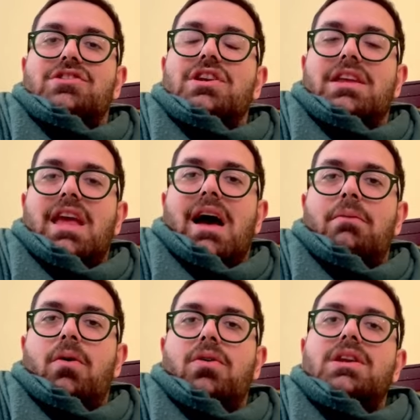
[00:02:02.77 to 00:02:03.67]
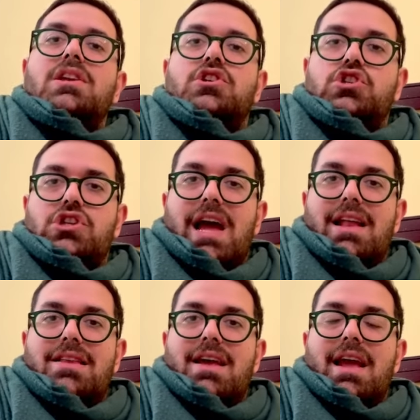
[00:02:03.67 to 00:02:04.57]
cerchiamo di
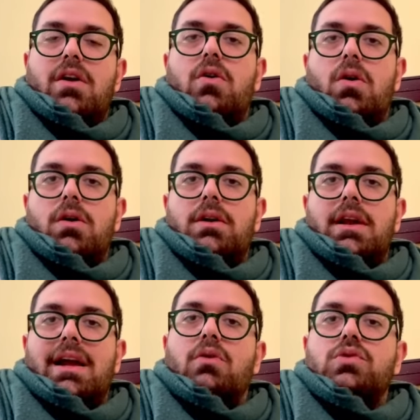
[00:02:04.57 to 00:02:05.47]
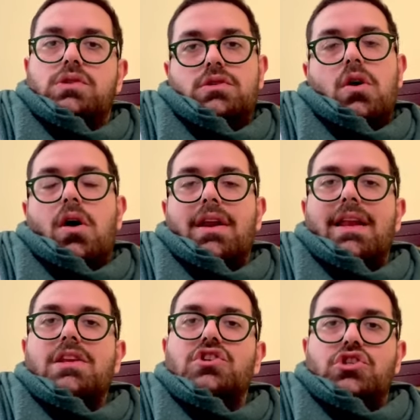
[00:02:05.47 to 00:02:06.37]
scegliere con
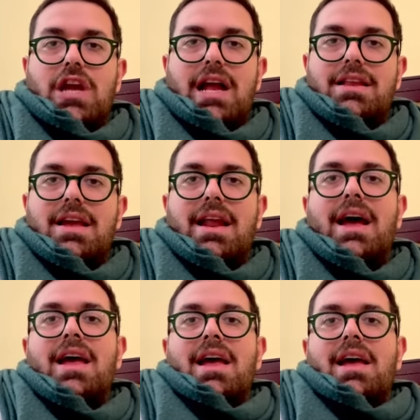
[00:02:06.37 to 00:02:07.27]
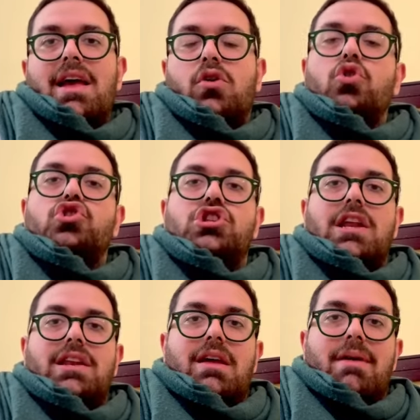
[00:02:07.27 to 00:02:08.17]
cauzione, di scegliere eh,
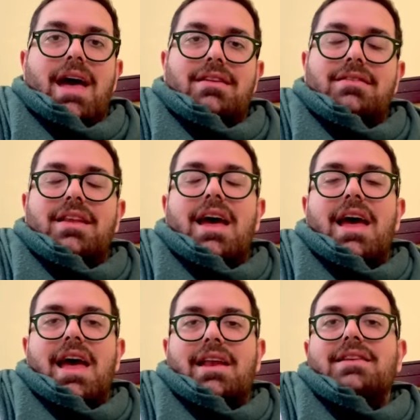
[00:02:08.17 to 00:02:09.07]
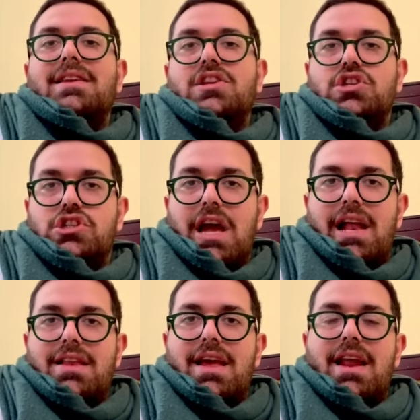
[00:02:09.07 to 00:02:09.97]
coscientemente e di
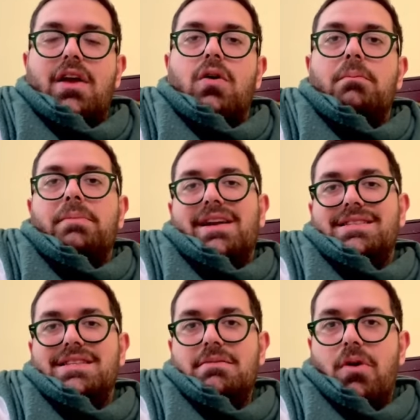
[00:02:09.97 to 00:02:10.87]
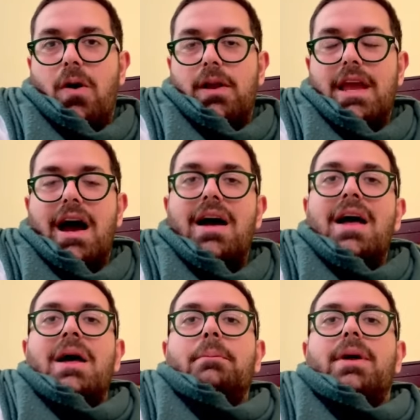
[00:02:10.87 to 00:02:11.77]
scegliere con parsimonia
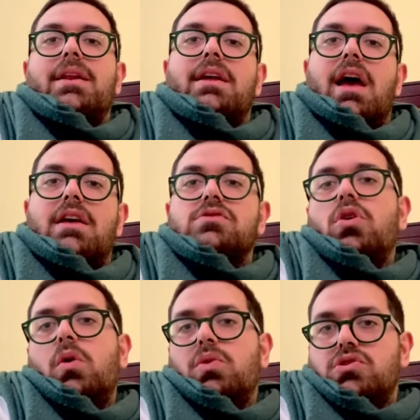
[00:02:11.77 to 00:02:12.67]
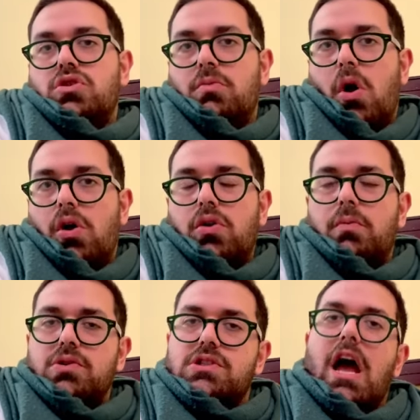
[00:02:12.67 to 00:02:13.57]
perché solo in questo modo
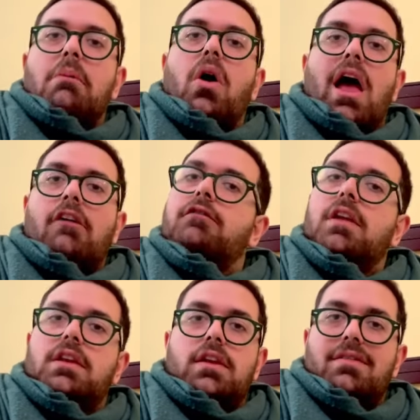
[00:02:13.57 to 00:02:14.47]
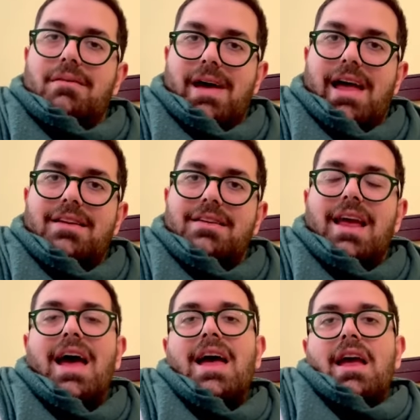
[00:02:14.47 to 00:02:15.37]
possiamo
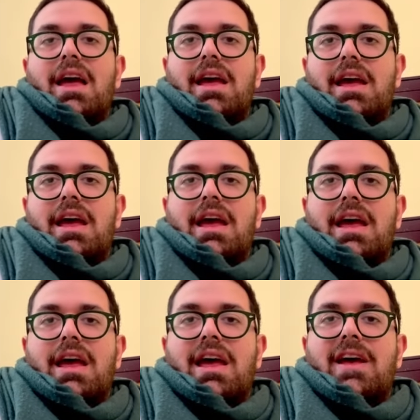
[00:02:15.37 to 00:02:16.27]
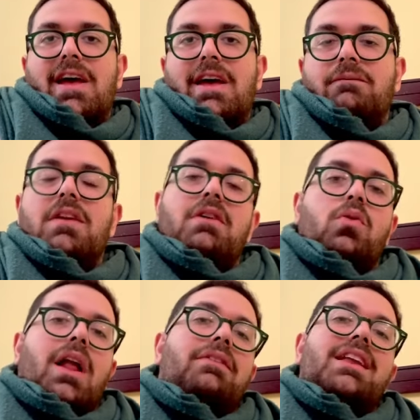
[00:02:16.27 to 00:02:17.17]
effettivamente eh, vivere
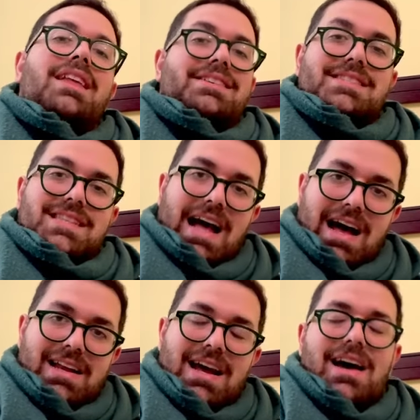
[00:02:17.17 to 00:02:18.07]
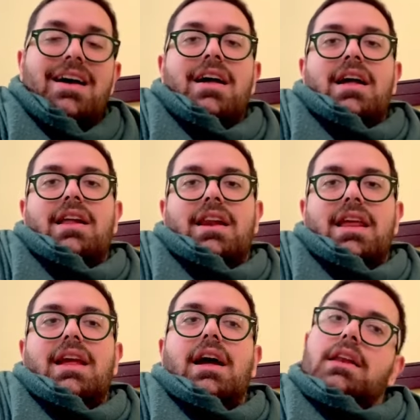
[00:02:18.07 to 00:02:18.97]
una vita sana,
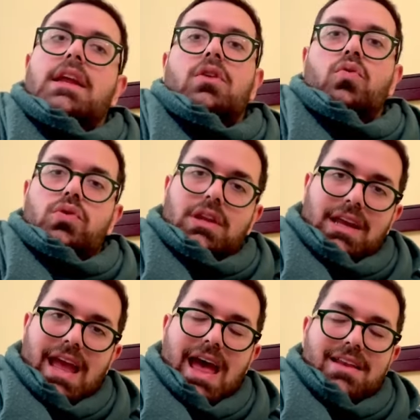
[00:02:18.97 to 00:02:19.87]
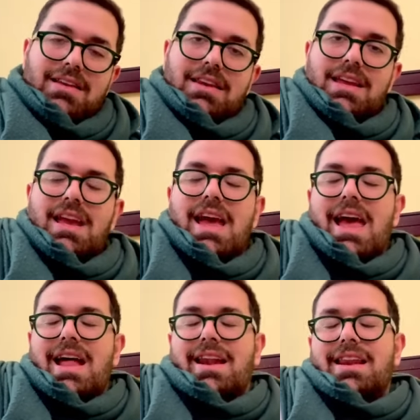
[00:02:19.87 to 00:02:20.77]
ricca di nutrienti,
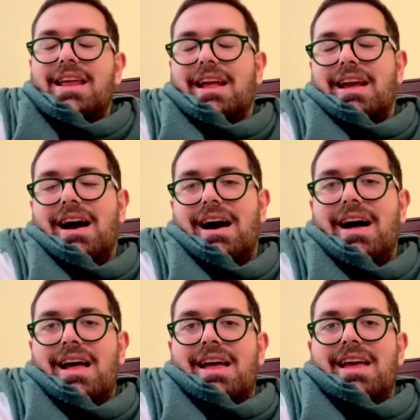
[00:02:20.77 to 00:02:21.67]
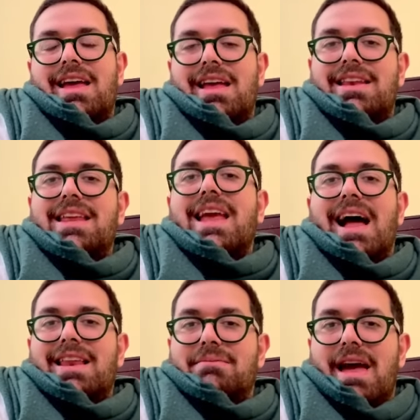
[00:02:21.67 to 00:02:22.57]
è ricca eh, di
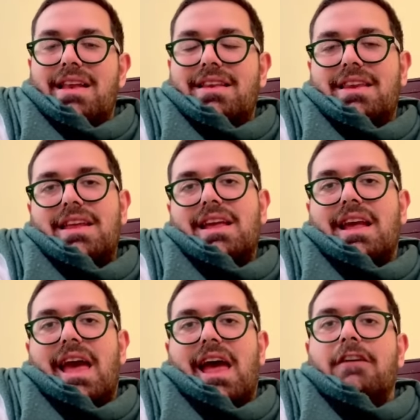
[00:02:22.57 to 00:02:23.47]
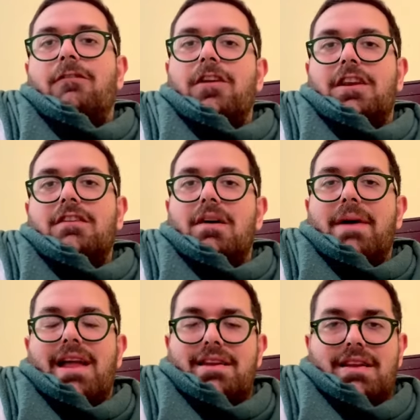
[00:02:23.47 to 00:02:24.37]
alimenti che
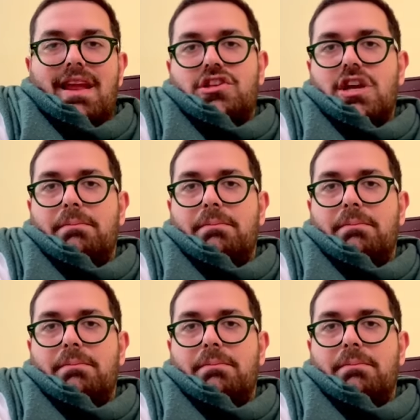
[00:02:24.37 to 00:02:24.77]
effettivamente ci